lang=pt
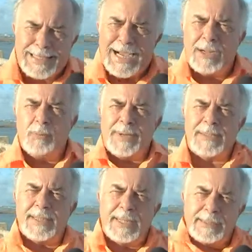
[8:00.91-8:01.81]
tragam para
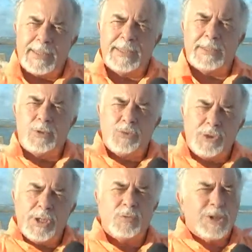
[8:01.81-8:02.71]
a Secretaria de
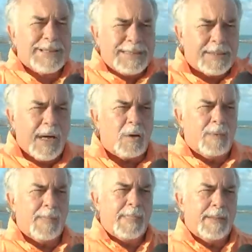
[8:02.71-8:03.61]
Turismo de Natal,
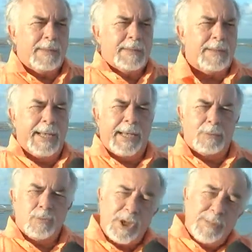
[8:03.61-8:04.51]
que é
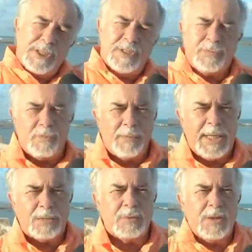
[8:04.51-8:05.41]
Turismo e
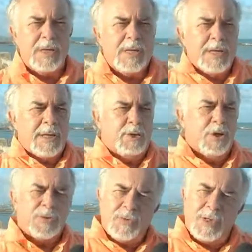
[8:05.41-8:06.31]
Desenvolvimento, e
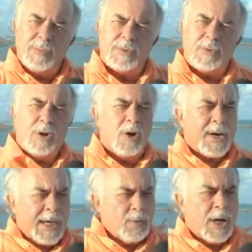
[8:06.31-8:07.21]
nós vamos
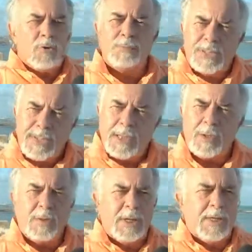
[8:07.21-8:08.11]
colocar numa
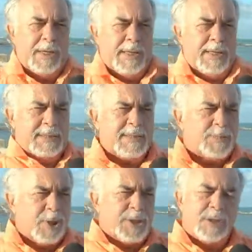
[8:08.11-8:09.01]
comissão e esses
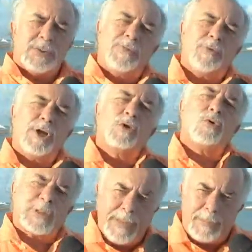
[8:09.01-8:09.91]
projetos que forem
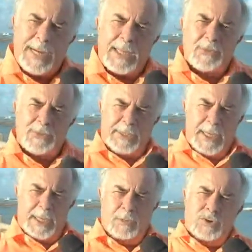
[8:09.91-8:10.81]
contemplados
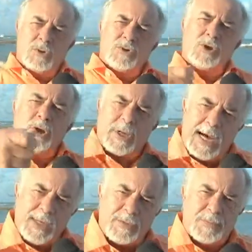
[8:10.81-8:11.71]
terão os seus
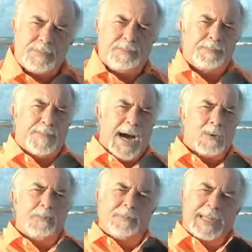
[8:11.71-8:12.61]
honorários
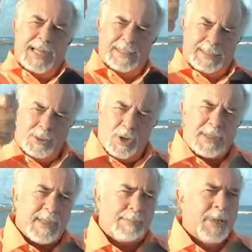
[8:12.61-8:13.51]
pagos pelas
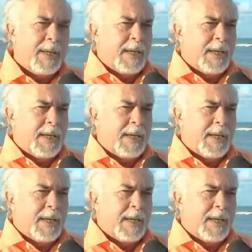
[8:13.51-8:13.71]
nossa,